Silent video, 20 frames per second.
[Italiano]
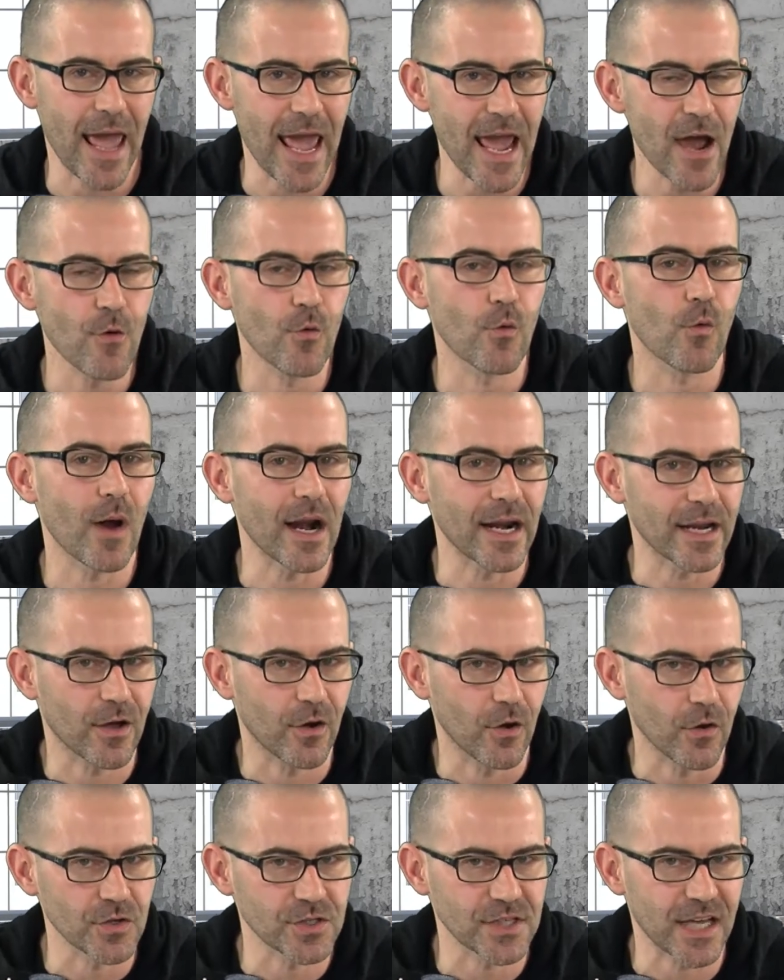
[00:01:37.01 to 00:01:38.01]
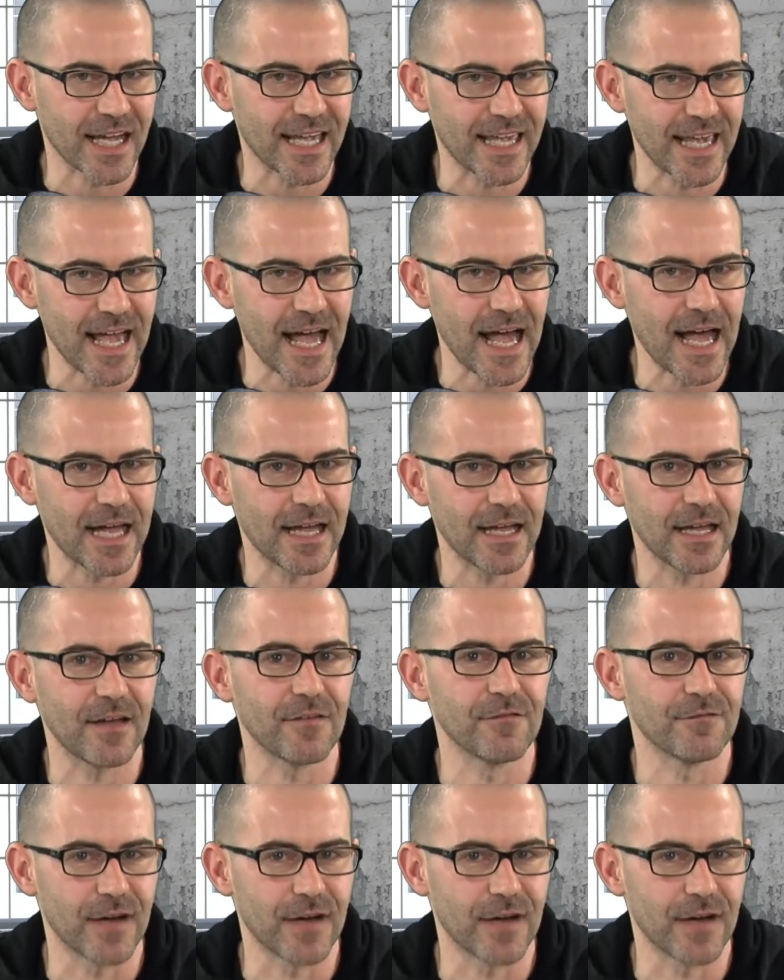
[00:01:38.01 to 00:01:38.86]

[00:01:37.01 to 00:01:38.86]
È un qualcosa che ha eh,